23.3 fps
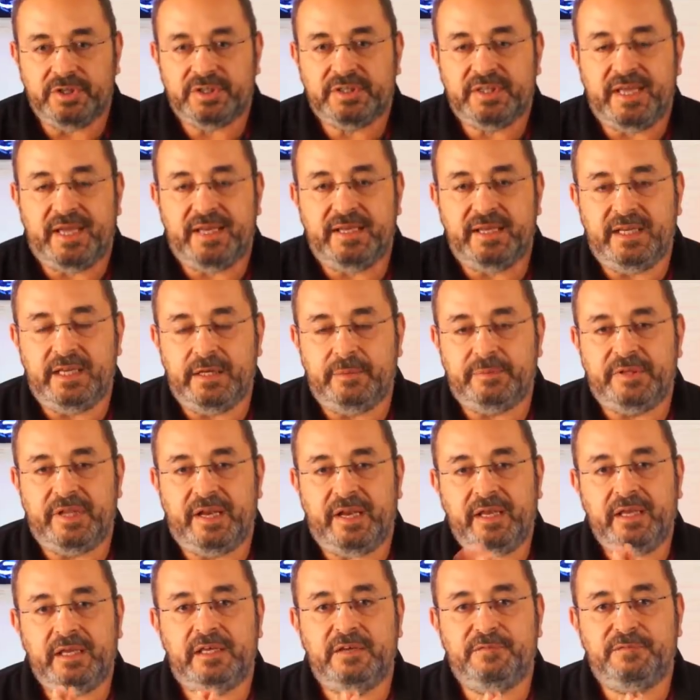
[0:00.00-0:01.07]
الثاني اللي
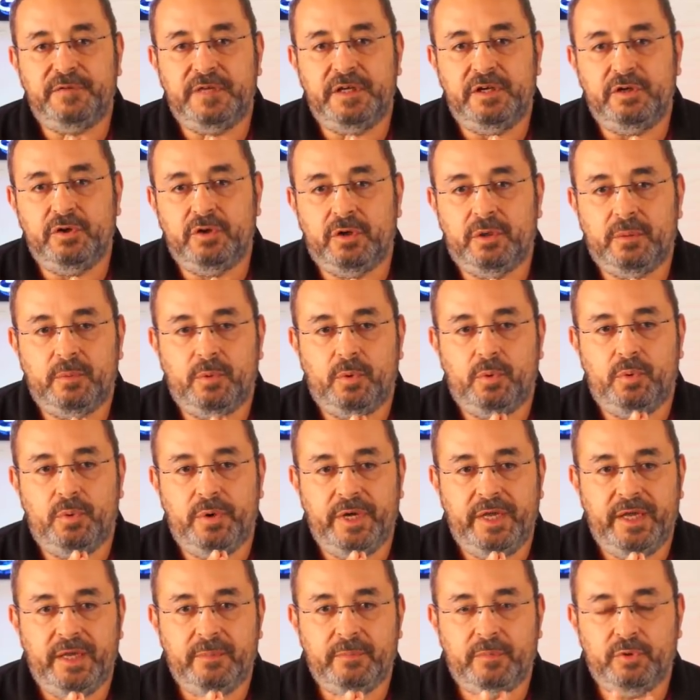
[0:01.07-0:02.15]
بدنا نحكي فيه اليوم هو
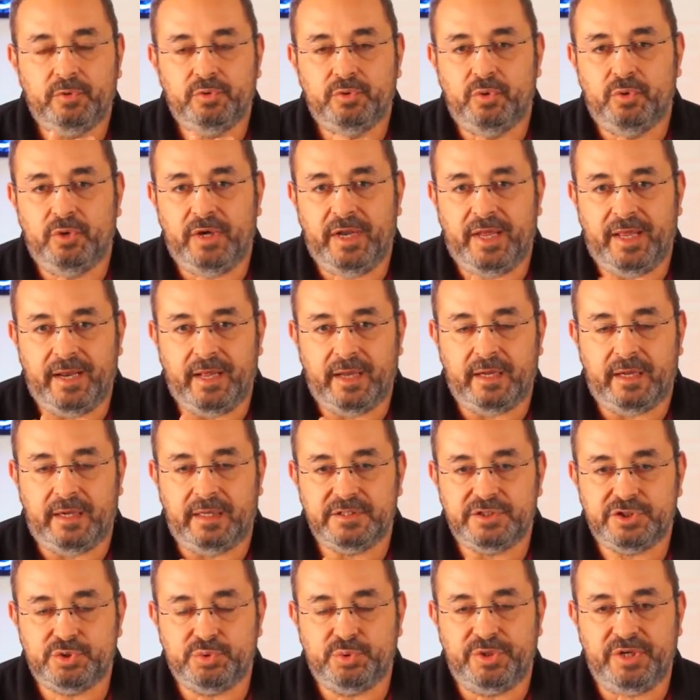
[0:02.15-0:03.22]
موضوع
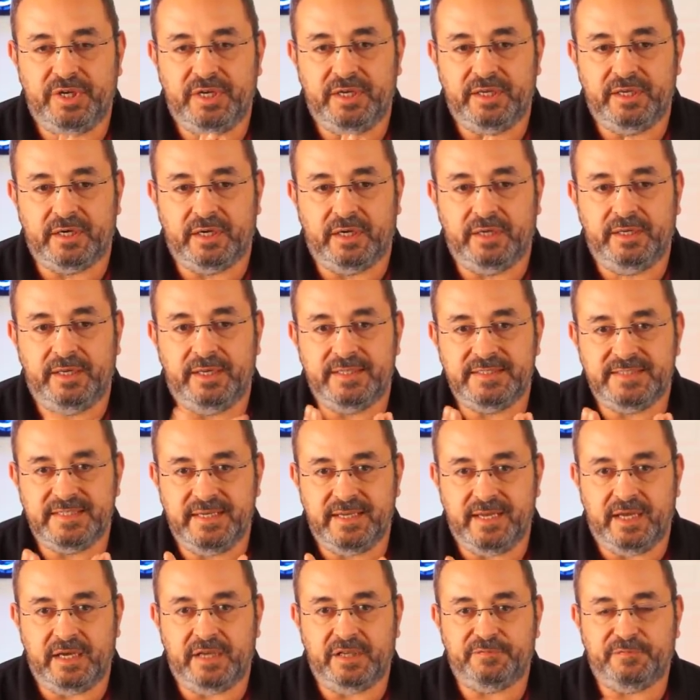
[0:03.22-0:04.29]
العلاقات السورية الإيرانية
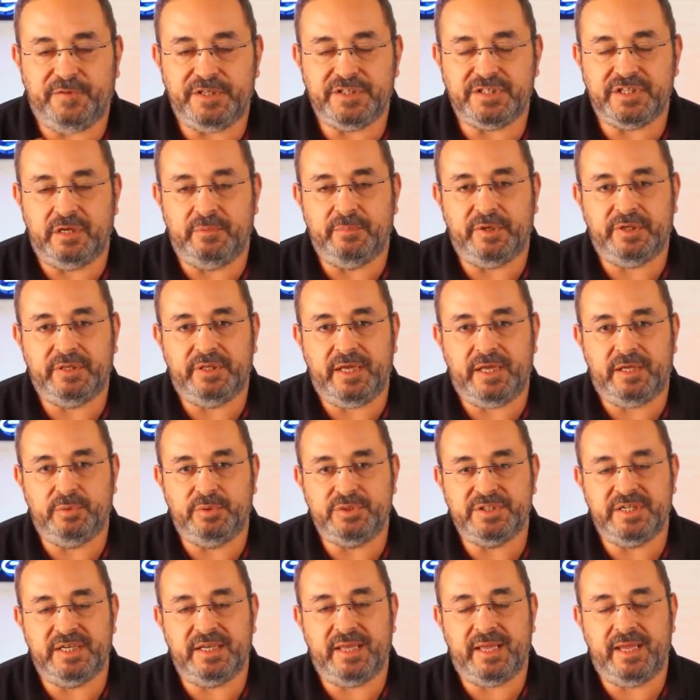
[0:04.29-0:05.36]
زيارة فيصل المقداد
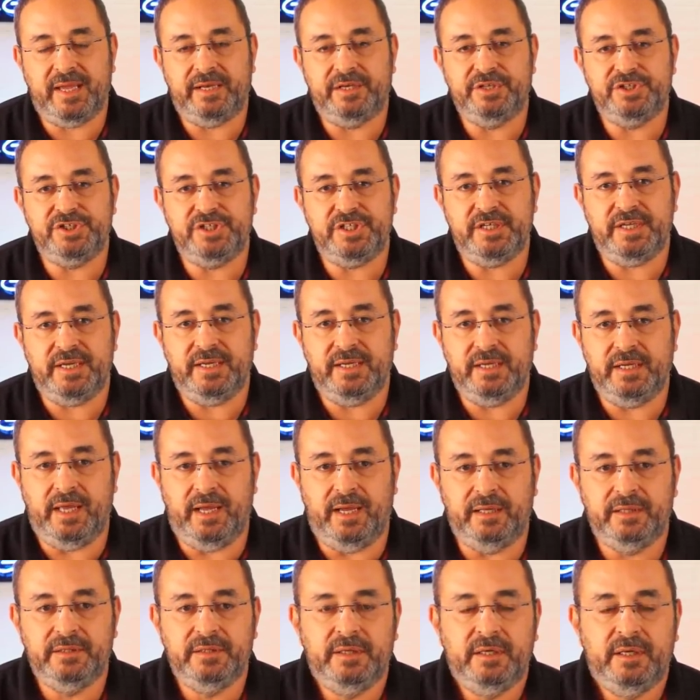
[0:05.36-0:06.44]
وزير الخارجية
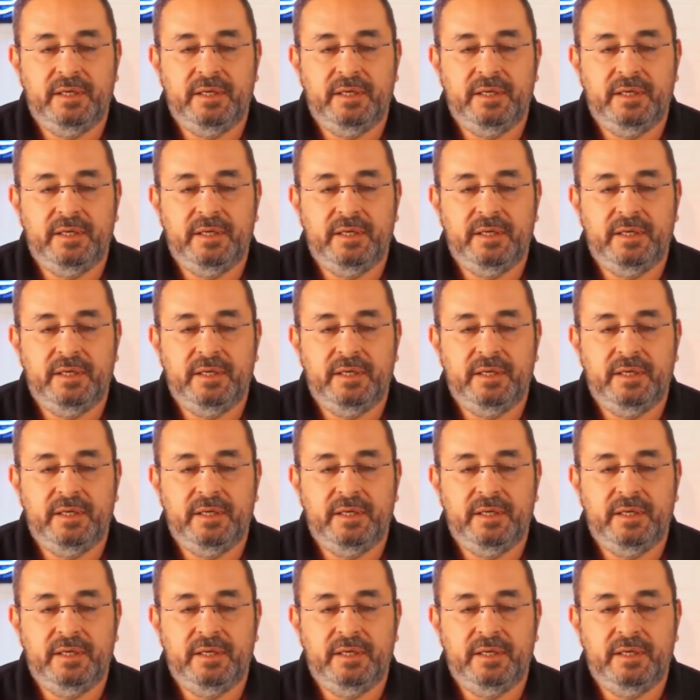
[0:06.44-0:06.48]
إلى